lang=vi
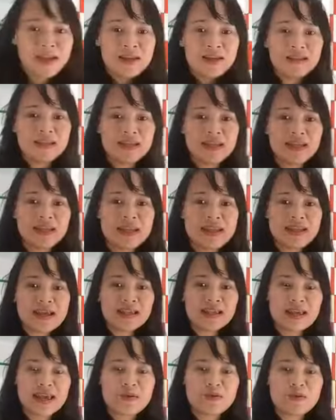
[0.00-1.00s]
Thế thì tiện
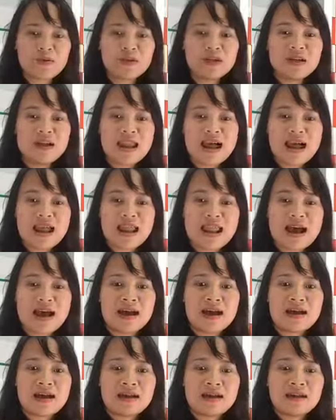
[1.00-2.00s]
đây thì em cũng thưa lại
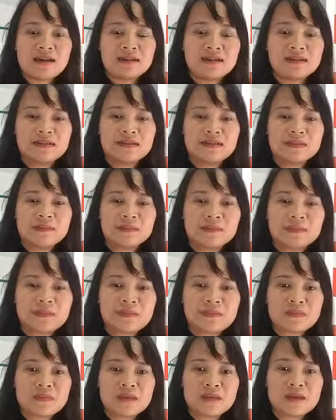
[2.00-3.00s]
là
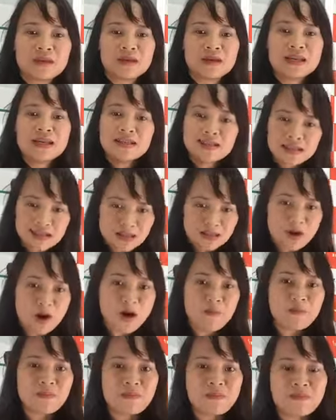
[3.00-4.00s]
um, Easy
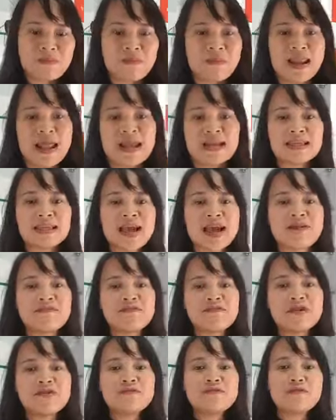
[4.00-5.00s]
Shop là nhà
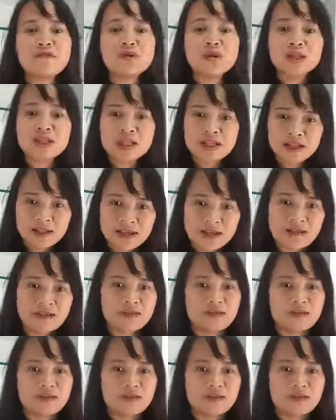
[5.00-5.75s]
phân phối chính thức